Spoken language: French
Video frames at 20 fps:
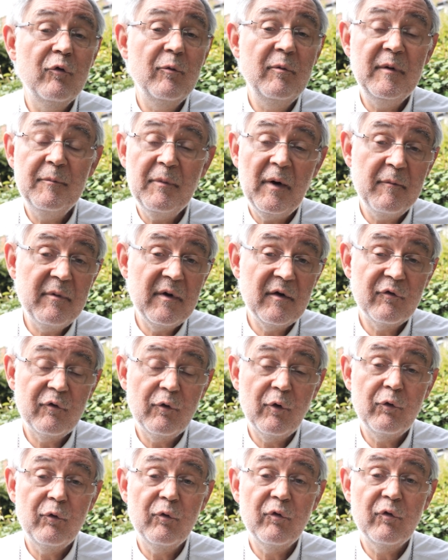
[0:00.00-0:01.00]
J'oublie pas bien
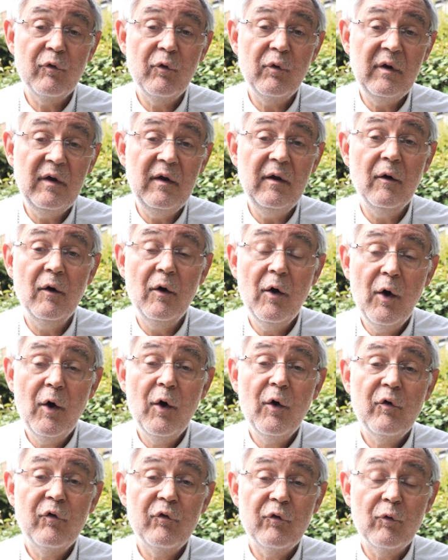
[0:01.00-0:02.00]
sûr tous ceux qui euh,
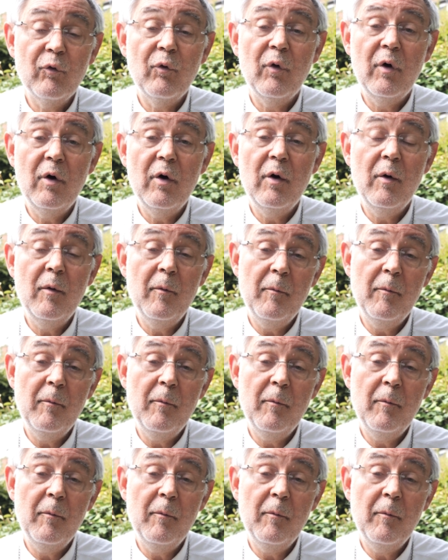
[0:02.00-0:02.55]
sont